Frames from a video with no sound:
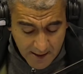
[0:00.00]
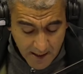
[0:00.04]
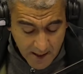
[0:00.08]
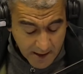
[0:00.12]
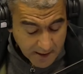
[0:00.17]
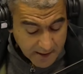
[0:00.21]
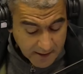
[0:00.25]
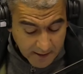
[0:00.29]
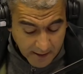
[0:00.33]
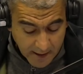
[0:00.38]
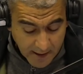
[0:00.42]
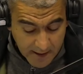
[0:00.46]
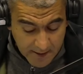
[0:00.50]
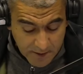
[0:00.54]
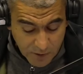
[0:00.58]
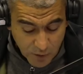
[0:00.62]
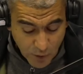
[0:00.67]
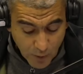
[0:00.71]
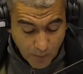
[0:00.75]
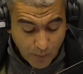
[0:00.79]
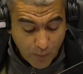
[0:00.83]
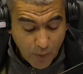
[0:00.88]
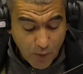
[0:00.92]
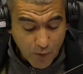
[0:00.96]
et qui reste
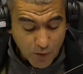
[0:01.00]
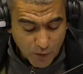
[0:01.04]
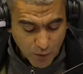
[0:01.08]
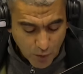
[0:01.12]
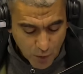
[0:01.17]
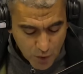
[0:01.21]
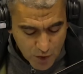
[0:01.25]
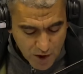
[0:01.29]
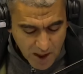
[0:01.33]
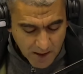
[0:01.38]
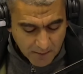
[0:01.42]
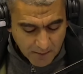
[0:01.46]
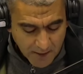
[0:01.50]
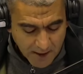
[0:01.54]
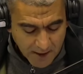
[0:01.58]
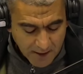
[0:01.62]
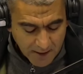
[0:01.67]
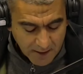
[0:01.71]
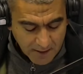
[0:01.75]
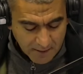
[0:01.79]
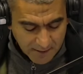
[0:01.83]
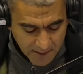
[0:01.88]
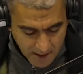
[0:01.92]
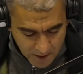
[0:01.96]
plus que jamais
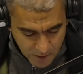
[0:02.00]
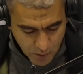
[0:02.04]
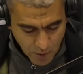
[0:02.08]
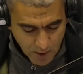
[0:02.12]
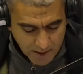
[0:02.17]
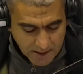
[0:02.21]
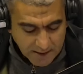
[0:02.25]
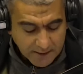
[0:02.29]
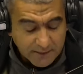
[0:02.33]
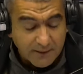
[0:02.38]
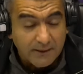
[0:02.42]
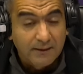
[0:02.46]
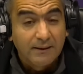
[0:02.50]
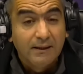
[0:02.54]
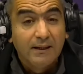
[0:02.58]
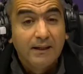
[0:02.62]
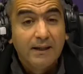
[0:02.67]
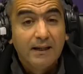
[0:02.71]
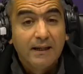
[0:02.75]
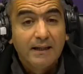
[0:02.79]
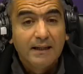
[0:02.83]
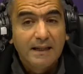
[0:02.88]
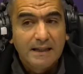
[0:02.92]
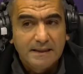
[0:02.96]
d'actualité, les